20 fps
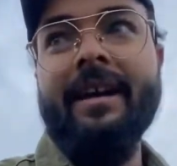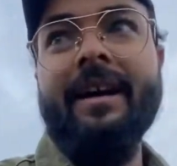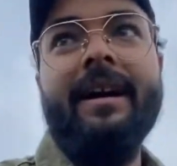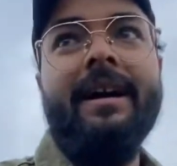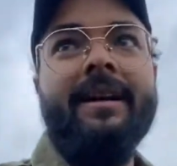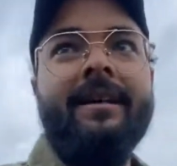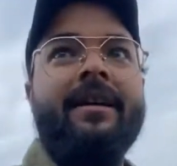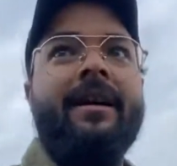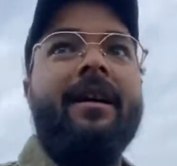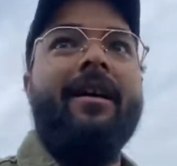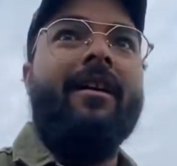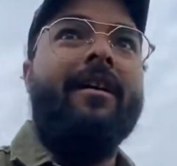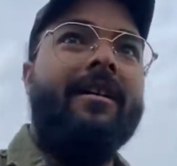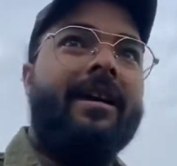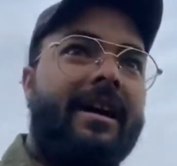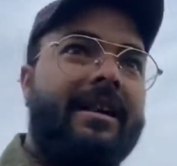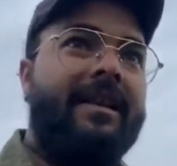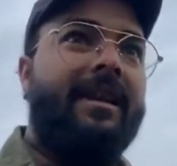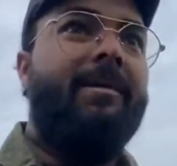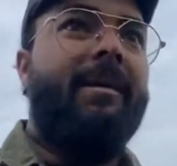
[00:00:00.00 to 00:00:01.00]
रहा है और
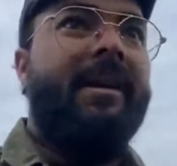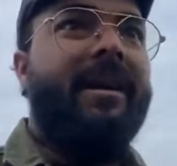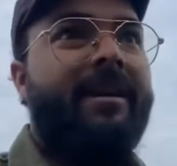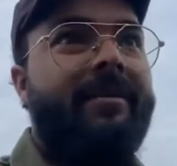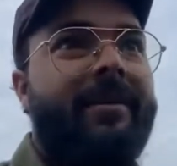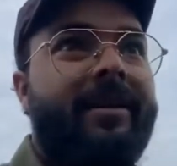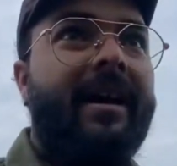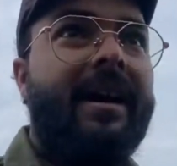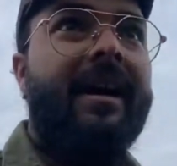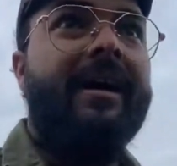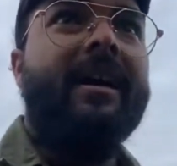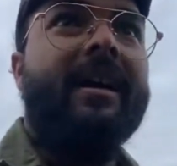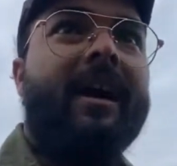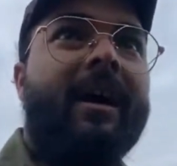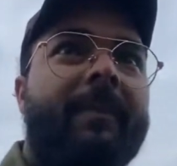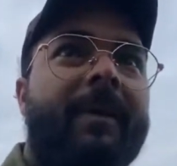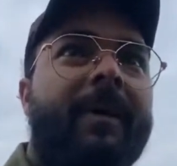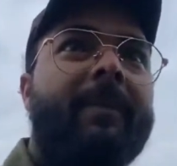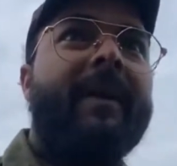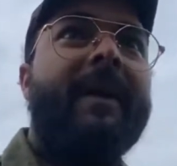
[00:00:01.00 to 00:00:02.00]
आदिल भाई अभी नहा के
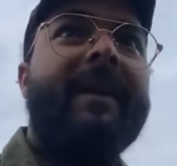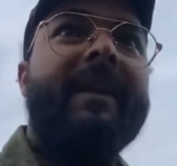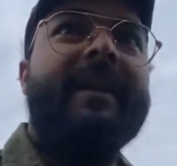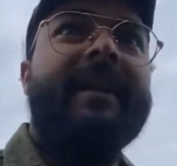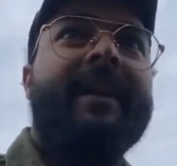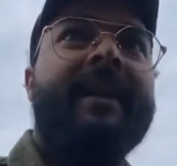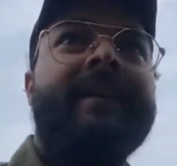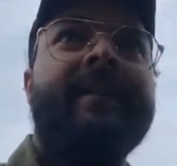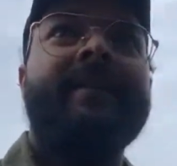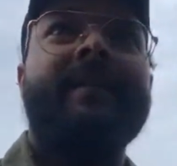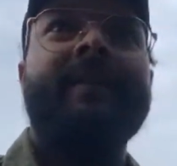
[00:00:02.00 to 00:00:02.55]
कपड़ा पहन रहा है